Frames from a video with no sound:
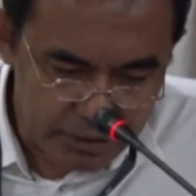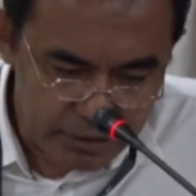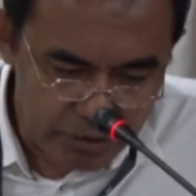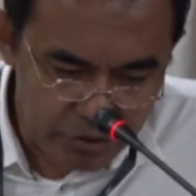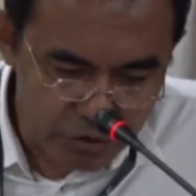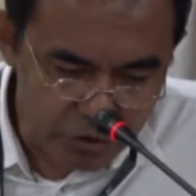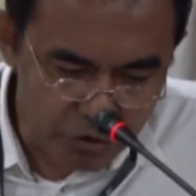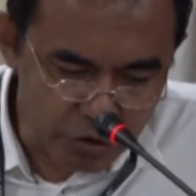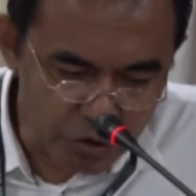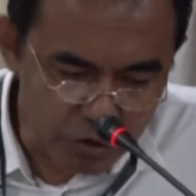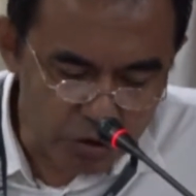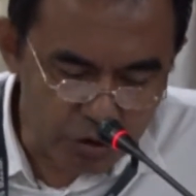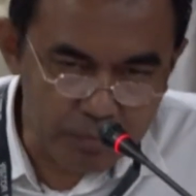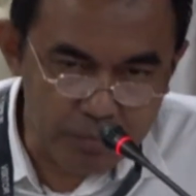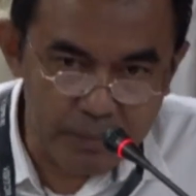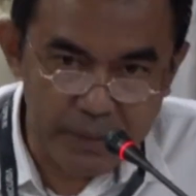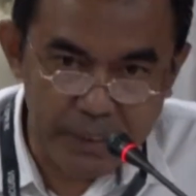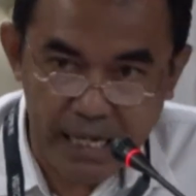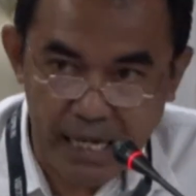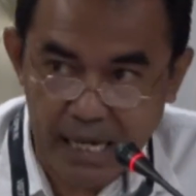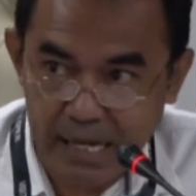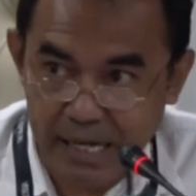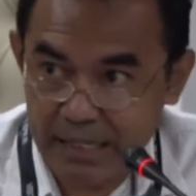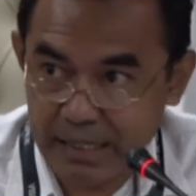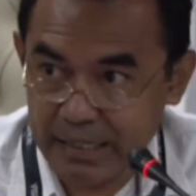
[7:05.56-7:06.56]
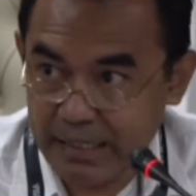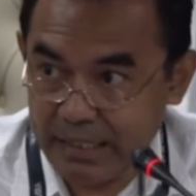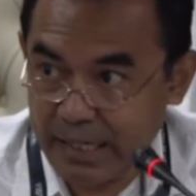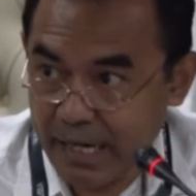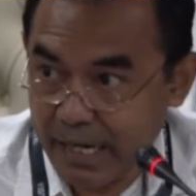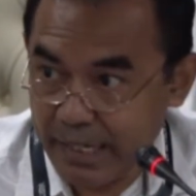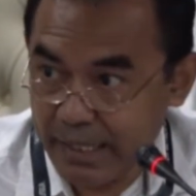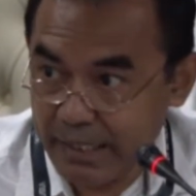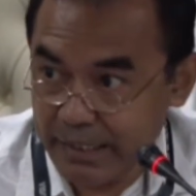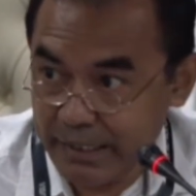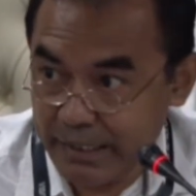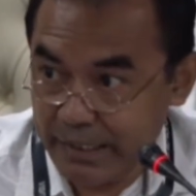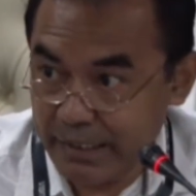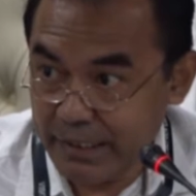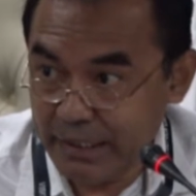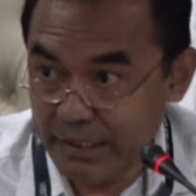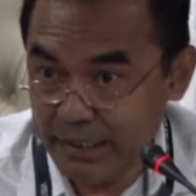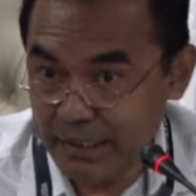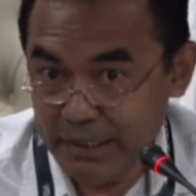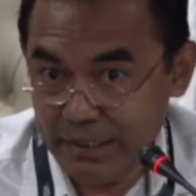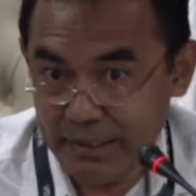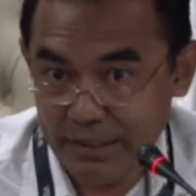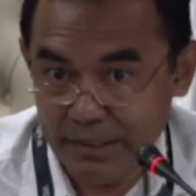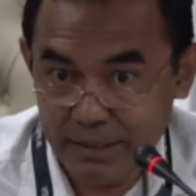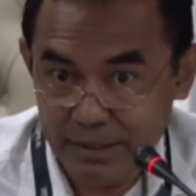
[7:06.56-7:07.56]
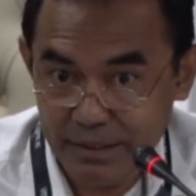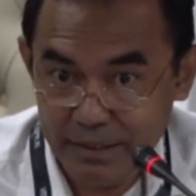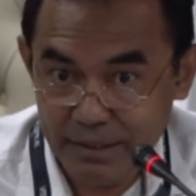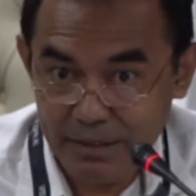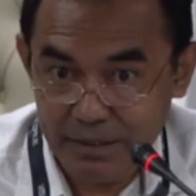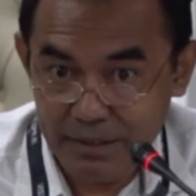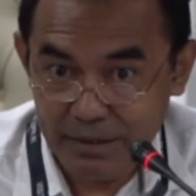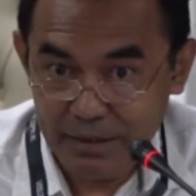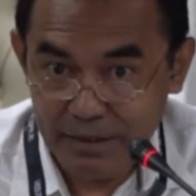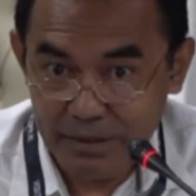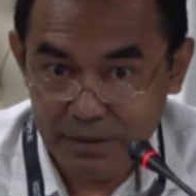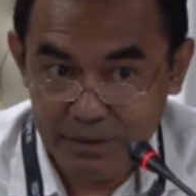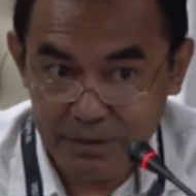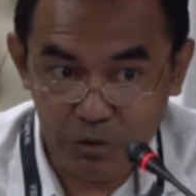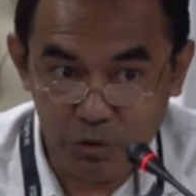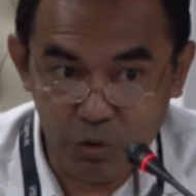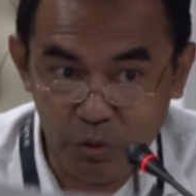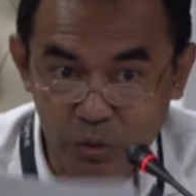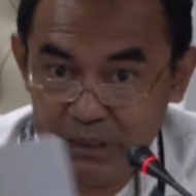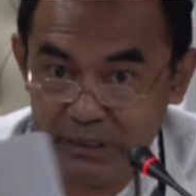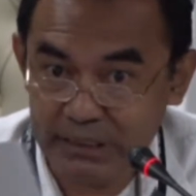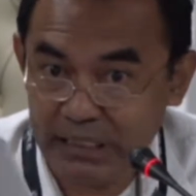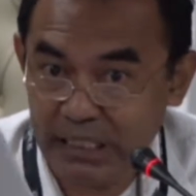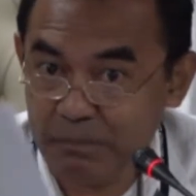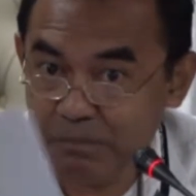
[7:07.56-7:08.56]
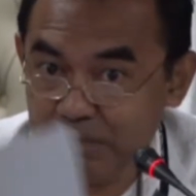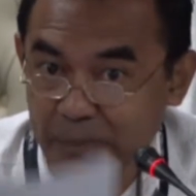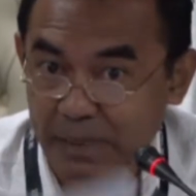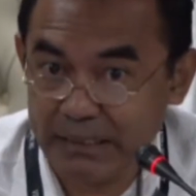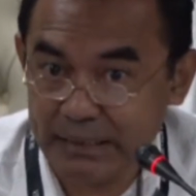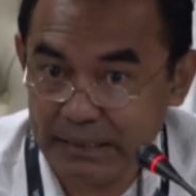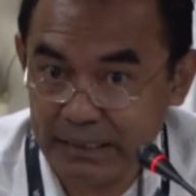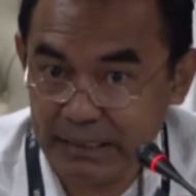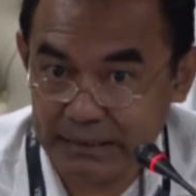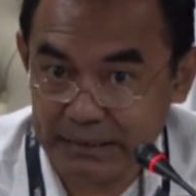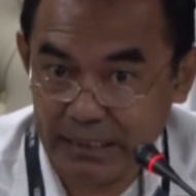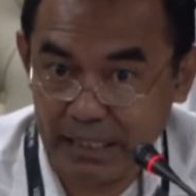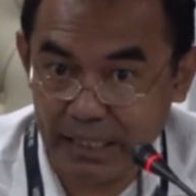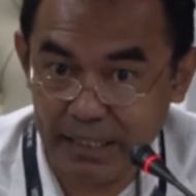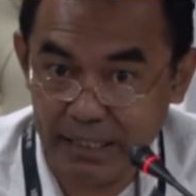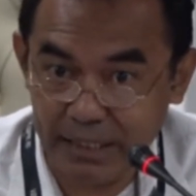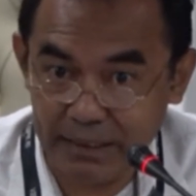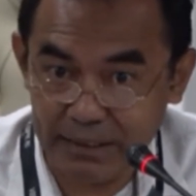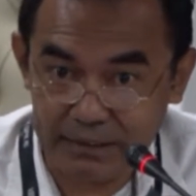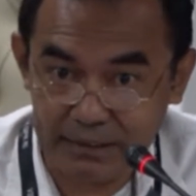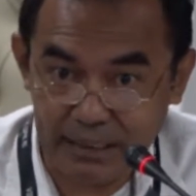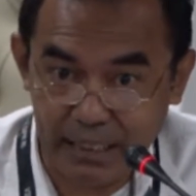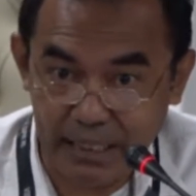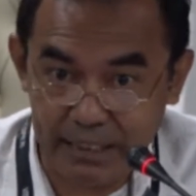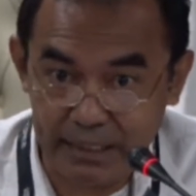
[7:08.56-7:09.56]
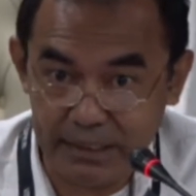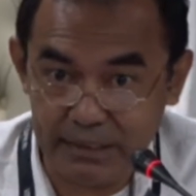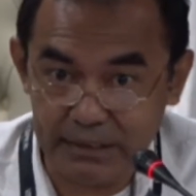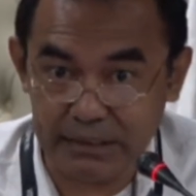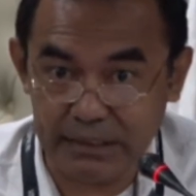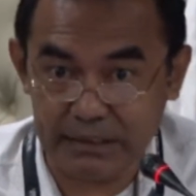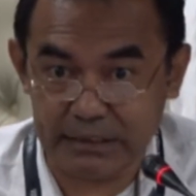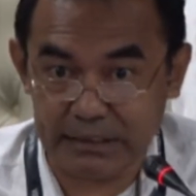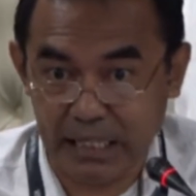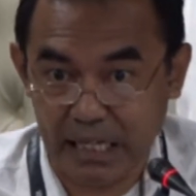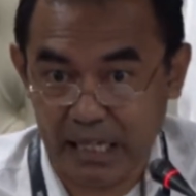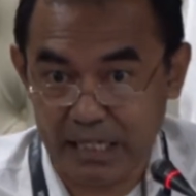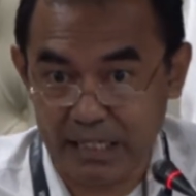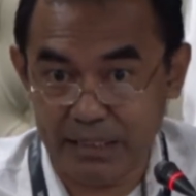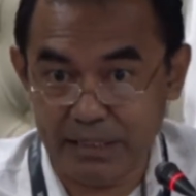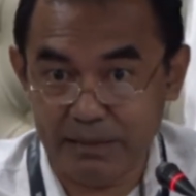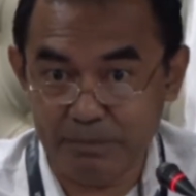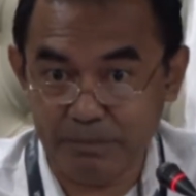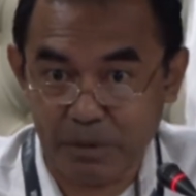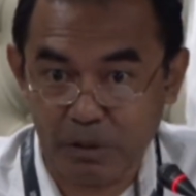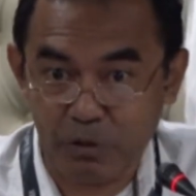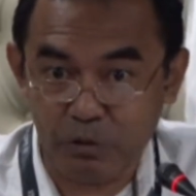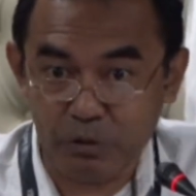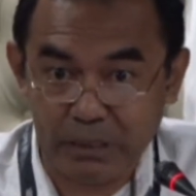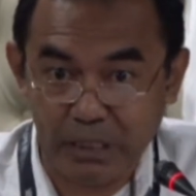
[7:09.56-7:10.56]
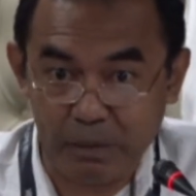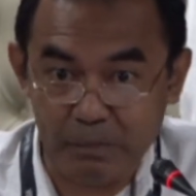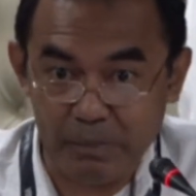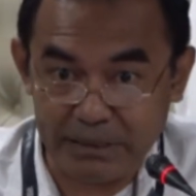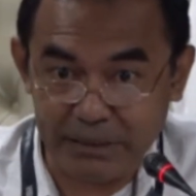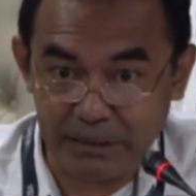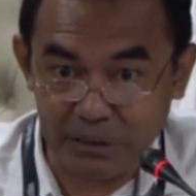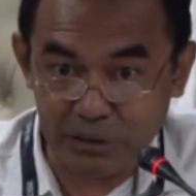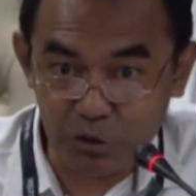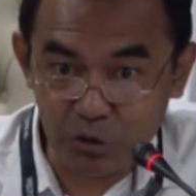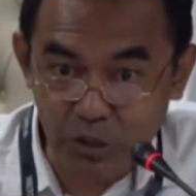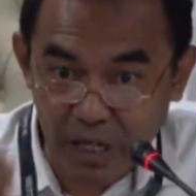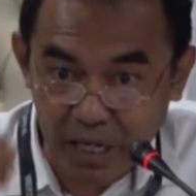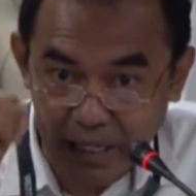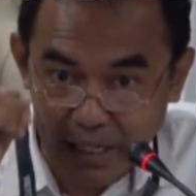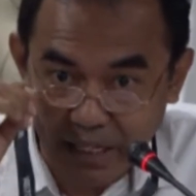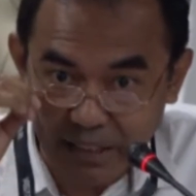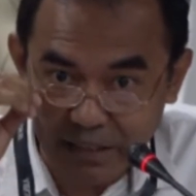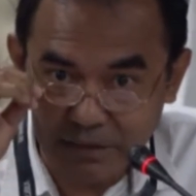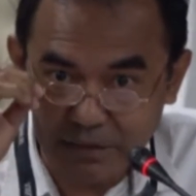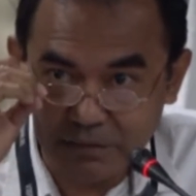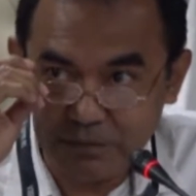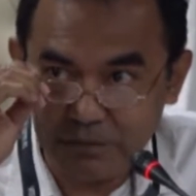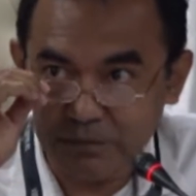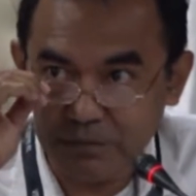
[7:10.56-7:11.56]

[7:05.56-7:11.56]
untuk menghargai tulisan panjang saya, saya ini sesekali perlu saya baca juga ya.